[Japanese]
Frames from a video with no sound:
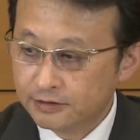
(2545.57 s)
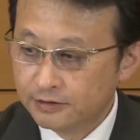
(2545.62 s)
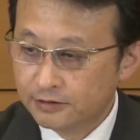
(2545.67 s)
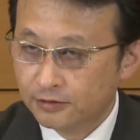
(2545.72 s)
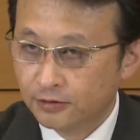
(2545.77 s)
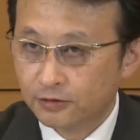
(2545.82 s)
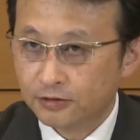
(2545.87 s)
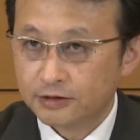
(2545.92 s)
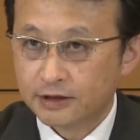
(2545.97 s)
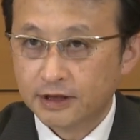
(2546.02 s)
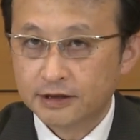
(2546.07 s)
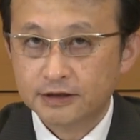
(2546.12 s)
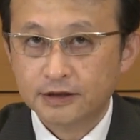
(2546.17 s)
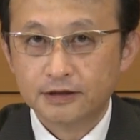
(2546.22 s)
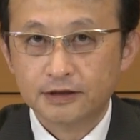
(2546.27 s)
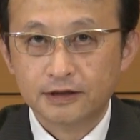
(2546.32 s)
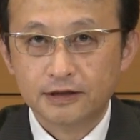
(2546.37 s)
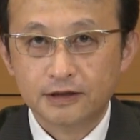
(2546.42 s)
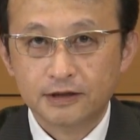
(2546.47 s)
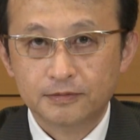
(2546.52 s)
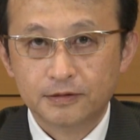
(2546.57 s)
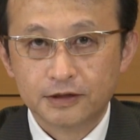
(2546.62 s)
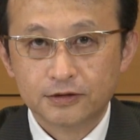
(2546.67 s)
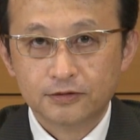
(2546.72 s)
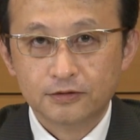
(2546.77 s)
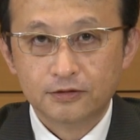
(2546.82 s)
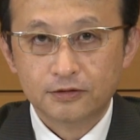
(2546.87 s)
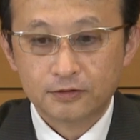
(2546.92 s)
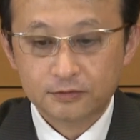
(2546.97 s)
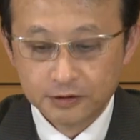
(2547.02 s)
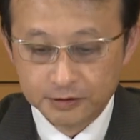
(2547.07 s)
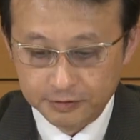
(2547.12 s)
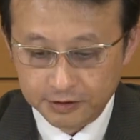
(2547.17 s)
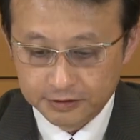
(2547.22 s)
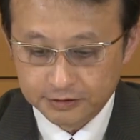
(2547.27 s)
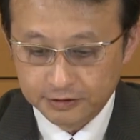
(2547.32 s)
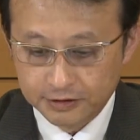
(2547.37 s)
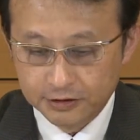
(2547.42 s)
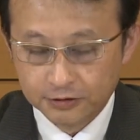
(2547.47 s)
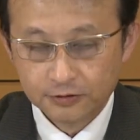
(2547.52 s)
くお答えいただければと思いま
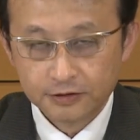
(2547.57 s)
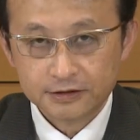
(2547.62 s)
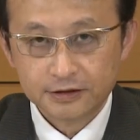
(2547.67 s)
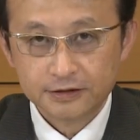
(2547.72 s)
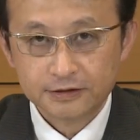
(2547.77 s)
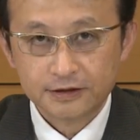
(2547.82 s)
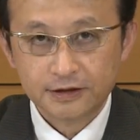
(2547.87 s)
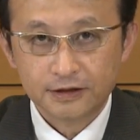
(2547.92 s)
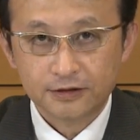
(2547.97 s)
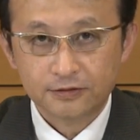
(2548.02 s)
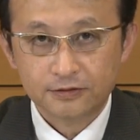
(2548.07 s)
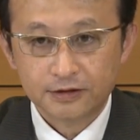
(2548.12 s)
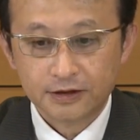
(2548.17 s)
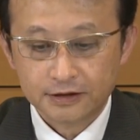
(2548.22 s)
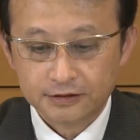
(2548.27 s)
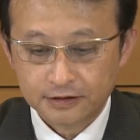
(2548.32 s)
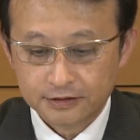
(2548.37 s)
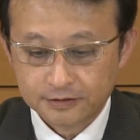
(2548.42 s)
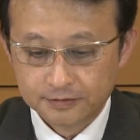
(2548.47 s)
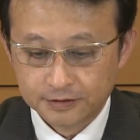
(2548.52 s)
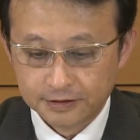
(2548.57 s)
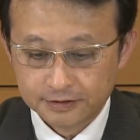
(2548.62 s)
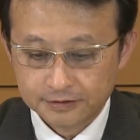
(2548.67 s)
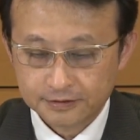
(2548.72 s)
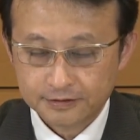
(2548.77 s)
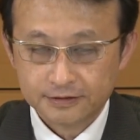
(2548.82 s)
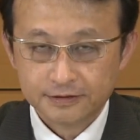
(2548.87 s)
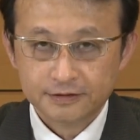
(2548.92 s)
す。井上先生、お願いいたします。